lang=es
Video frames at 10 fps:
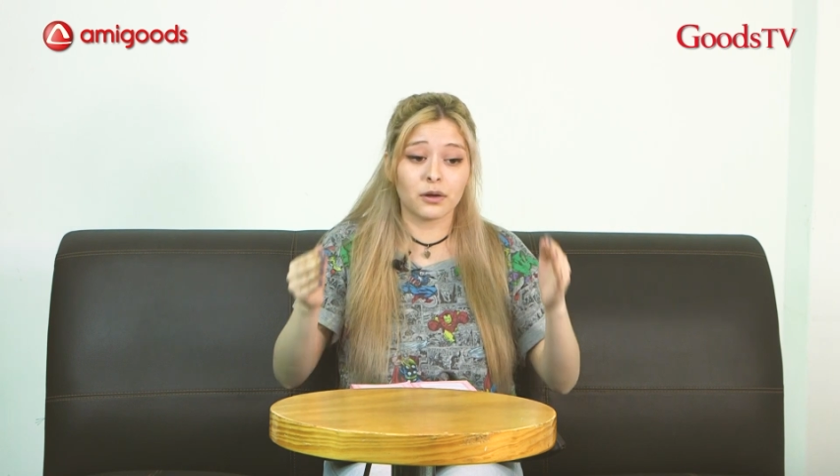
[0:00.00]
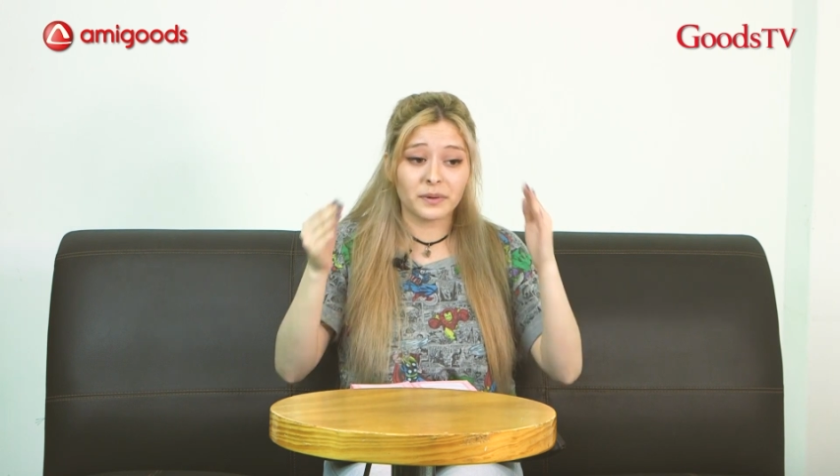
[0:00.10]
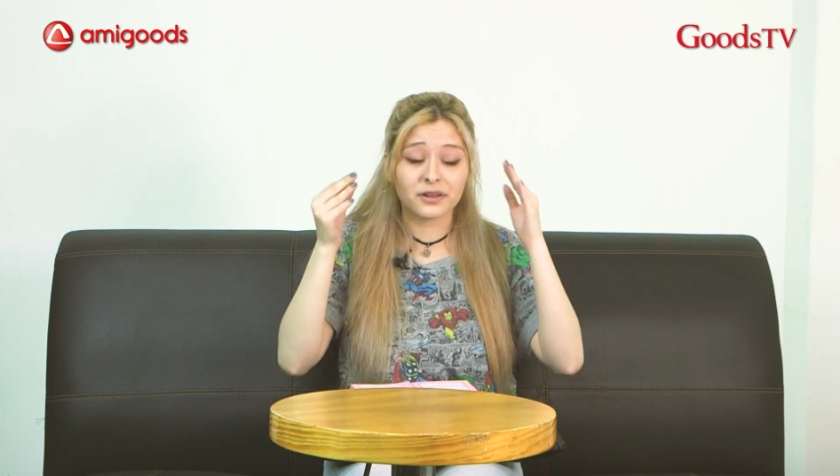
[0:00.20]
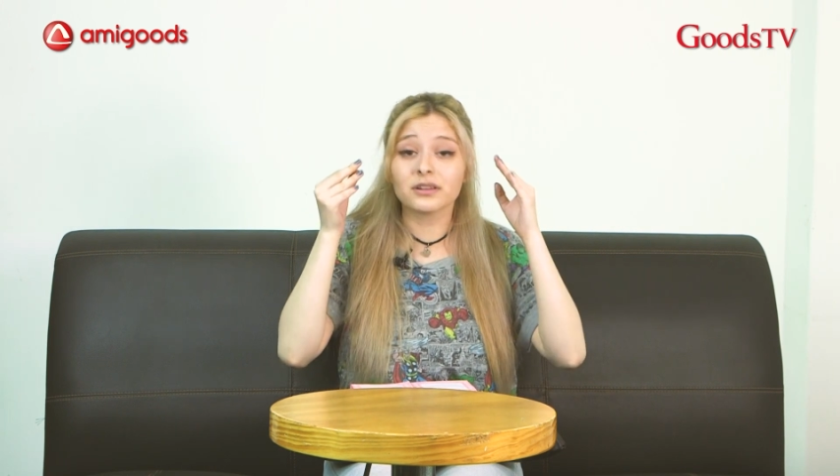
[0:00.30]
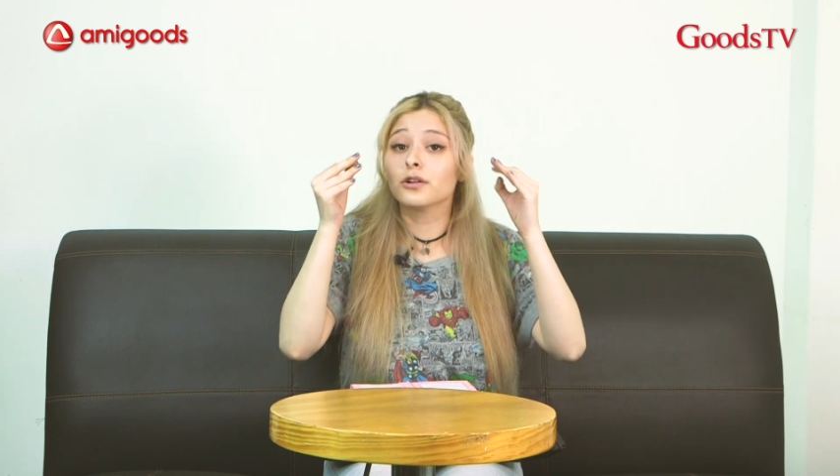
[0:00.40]
Lo
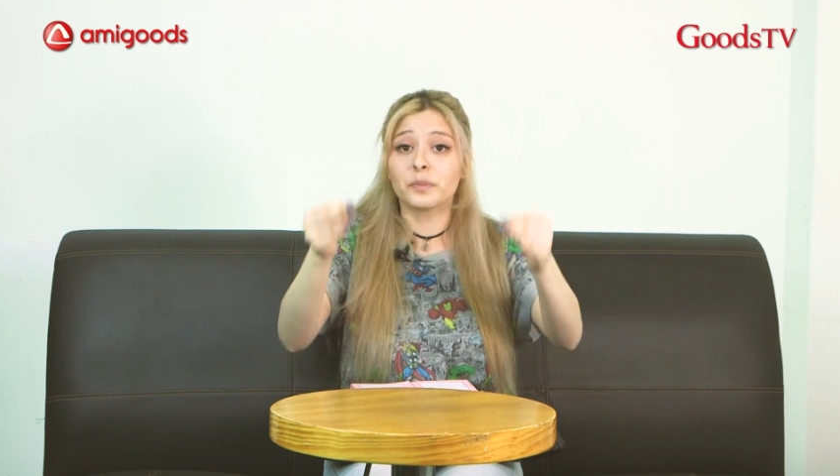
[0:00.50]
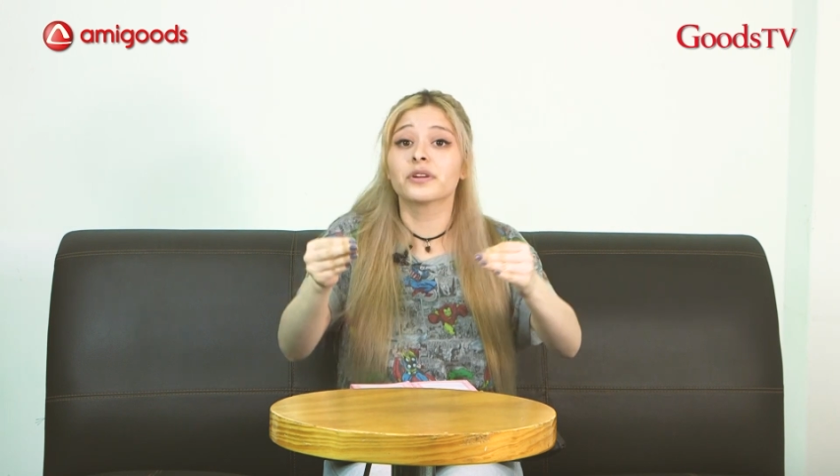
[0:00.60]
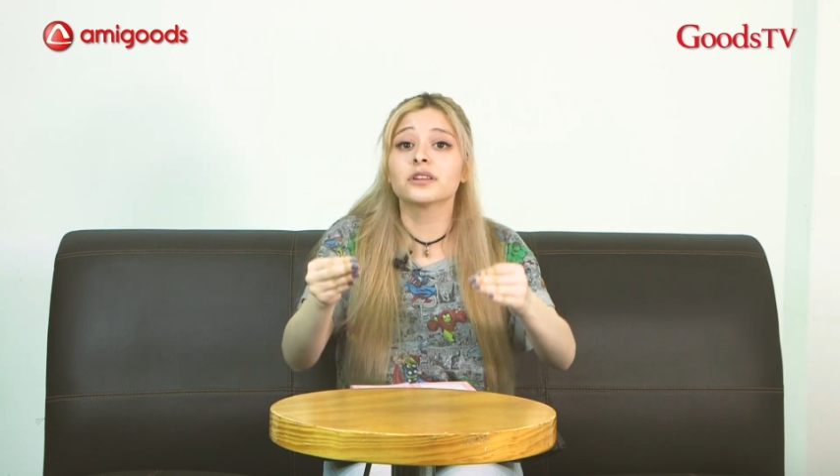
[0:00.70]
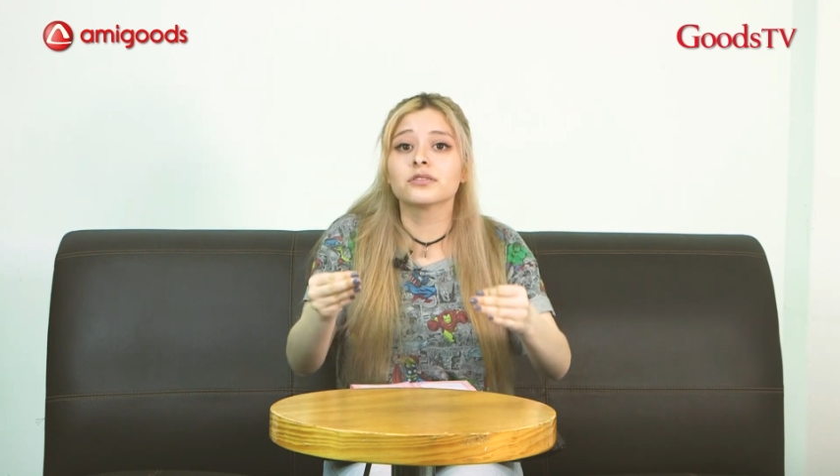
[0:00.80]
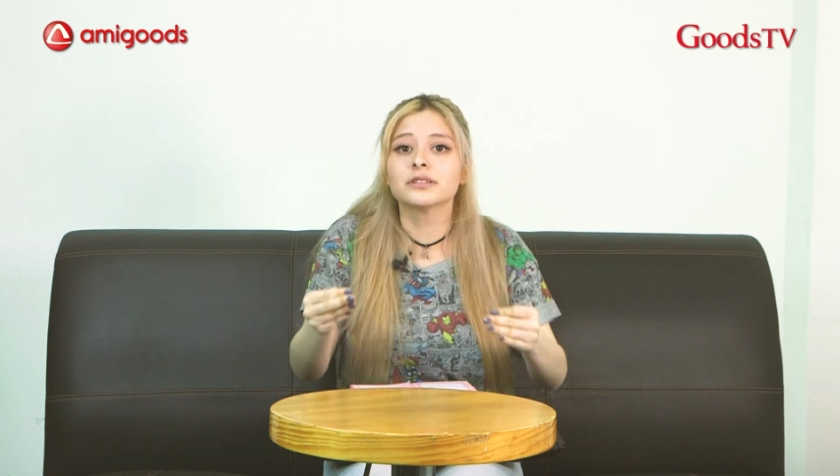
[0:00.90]
peor,
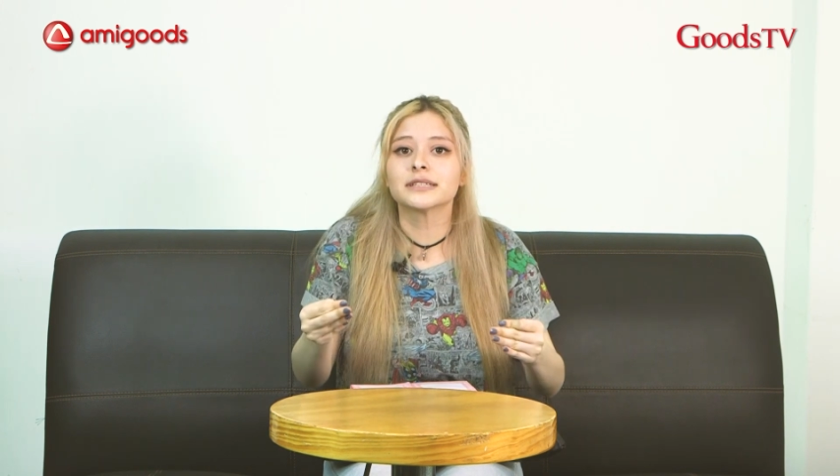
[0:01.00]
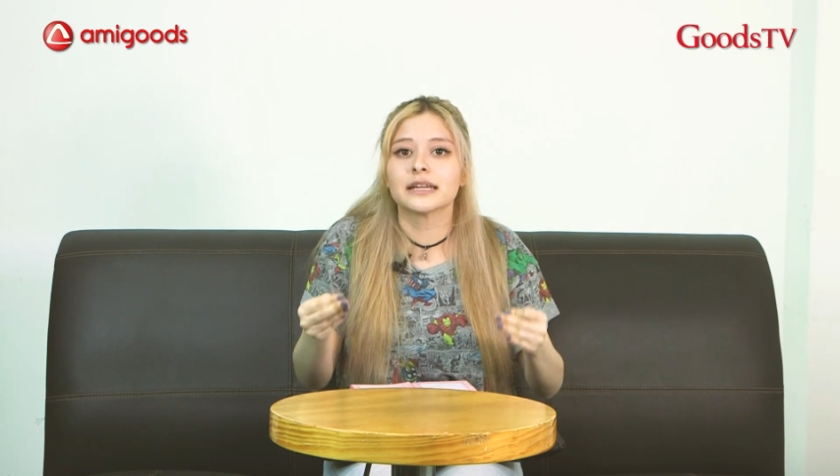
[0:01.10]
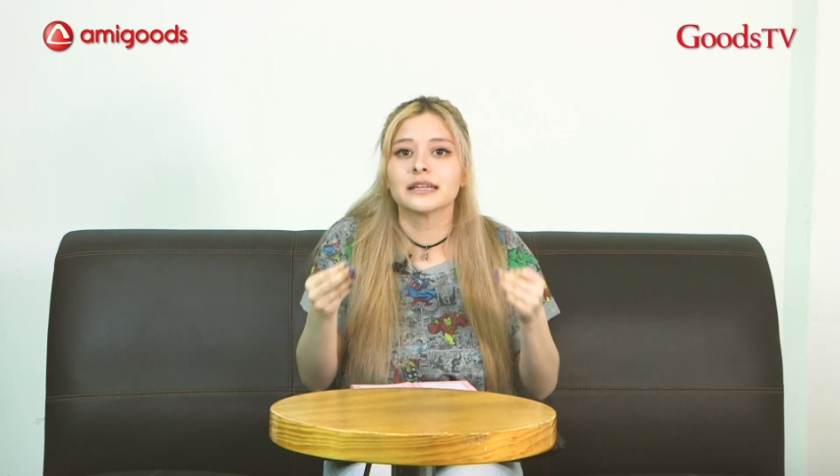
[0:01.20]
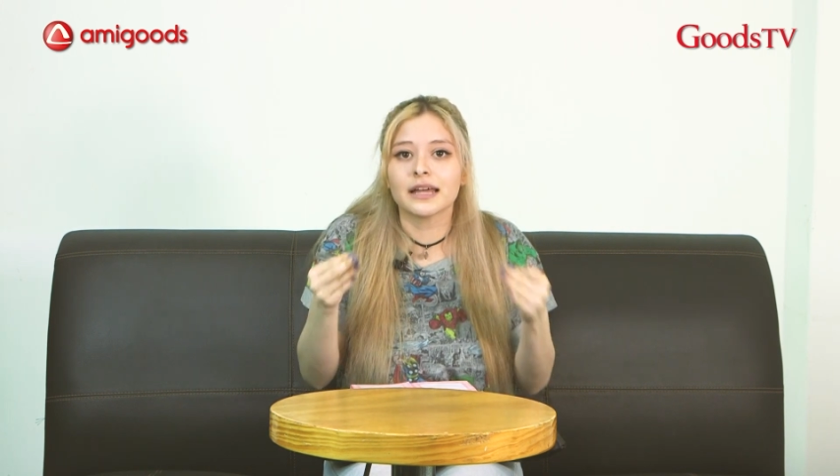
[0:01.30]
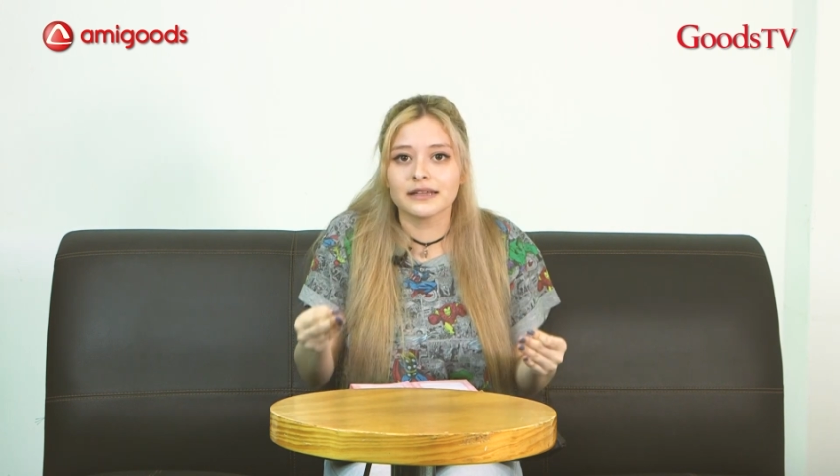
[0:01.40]
de todo es
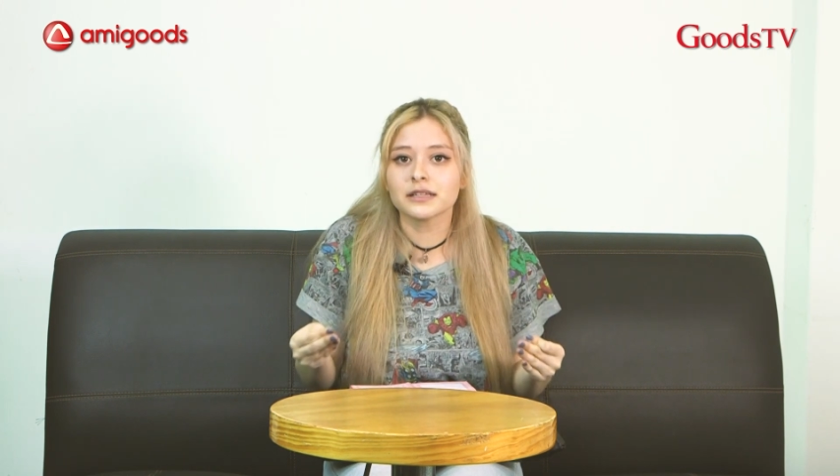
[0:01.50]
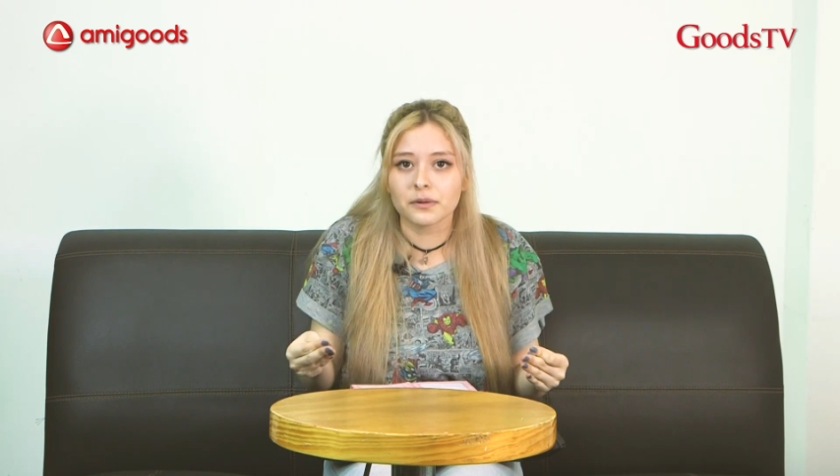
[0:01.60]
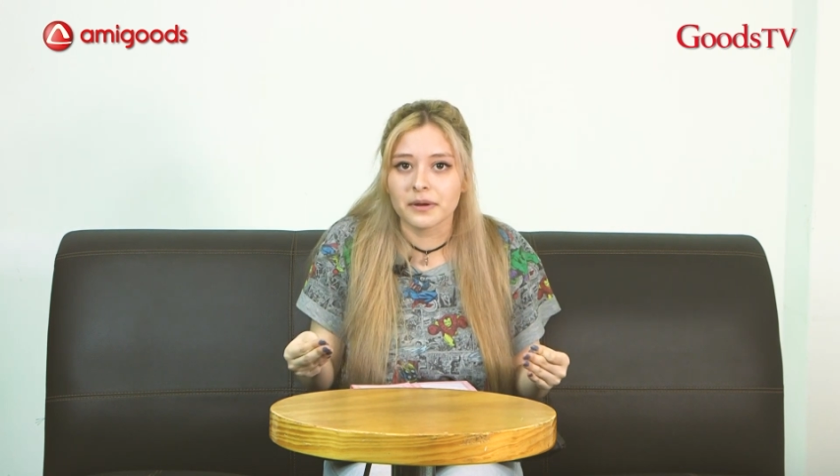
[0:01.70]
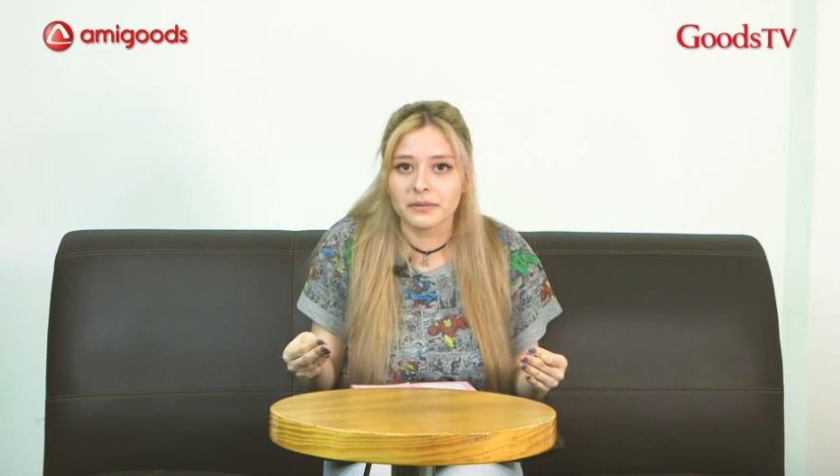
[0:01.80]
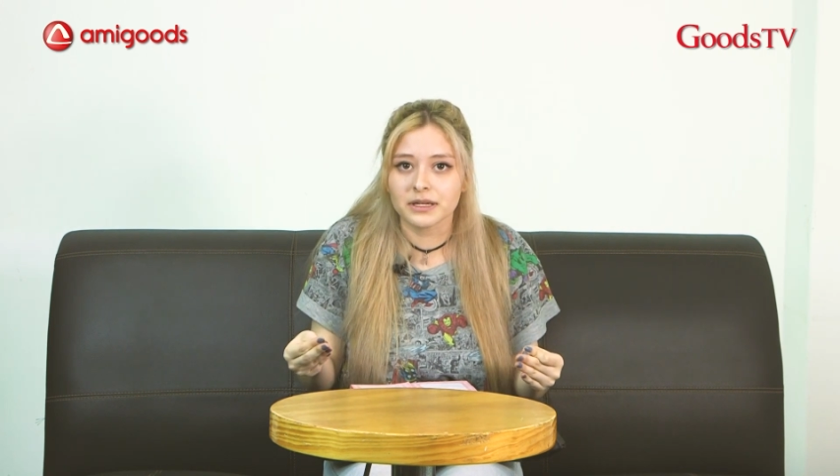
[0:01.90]
que nadie se
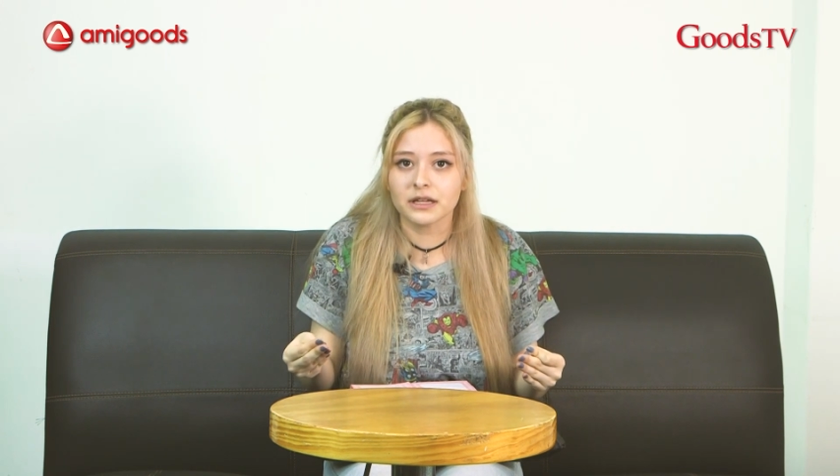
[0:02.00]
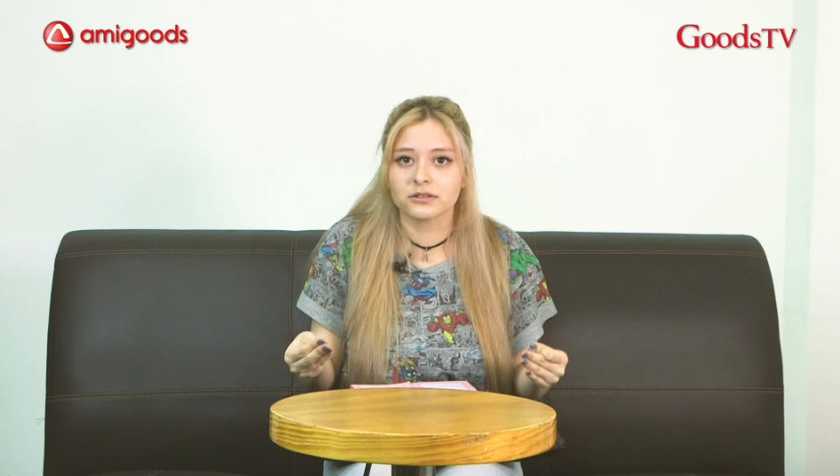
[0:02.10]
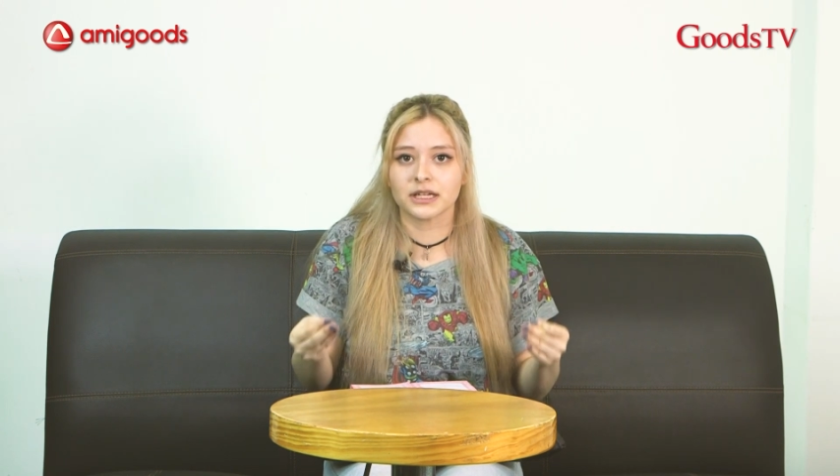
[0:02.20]
lo veía venir.